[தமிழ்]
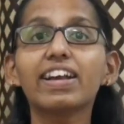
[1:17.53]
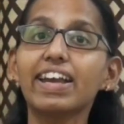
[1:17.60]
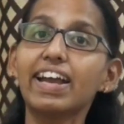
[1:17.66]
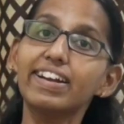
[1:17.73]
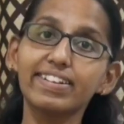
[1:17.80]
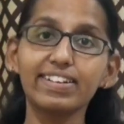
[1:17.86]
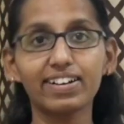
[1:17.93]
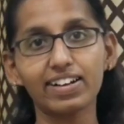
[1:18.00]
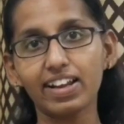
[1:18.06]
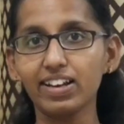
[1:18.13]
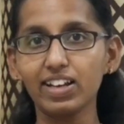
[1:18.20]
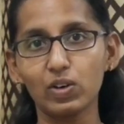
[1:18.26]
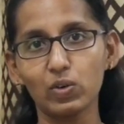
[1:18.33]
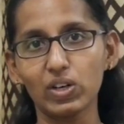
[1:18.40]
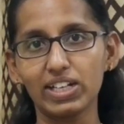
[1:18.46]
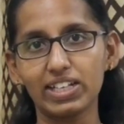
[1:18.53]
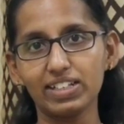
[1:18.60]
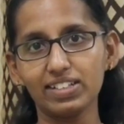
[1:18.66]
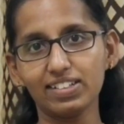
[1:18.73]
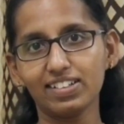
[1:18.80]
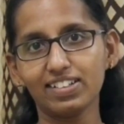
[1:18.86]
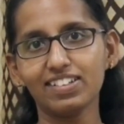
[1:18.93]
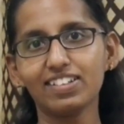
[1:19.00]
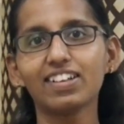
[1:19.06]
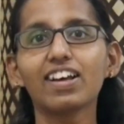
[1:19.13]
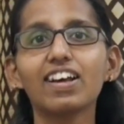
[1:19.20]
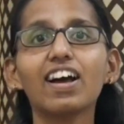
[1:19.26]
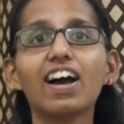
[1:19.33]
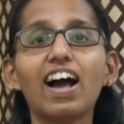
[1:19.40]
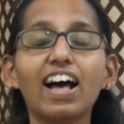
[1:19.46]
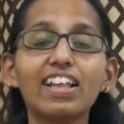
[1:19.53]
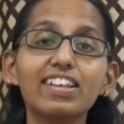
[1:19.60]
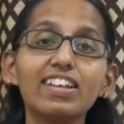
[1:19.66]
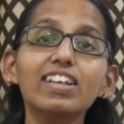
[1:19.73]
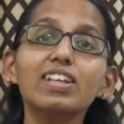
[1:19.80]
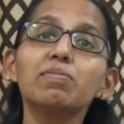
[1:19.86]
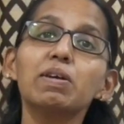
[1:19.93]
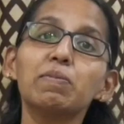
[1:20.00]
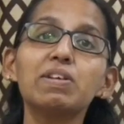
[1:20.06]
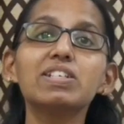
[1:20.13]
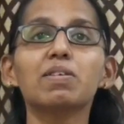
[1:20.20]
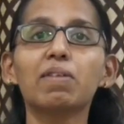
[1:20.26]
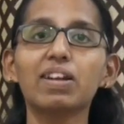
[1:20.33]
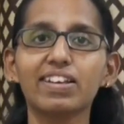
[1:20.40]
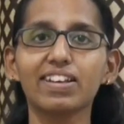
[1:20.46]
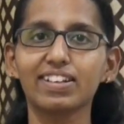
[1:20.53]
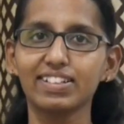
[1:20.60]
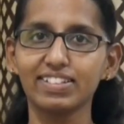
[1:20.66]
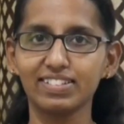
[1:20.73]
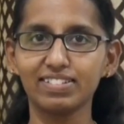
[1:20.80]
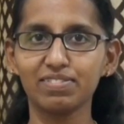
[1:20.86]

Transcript: கேட்டிருக்காங்களா இல்லையா உங்கள்கிட்ட அதெல்லாம் நம்ம எப்படி சமாளிக்கிறது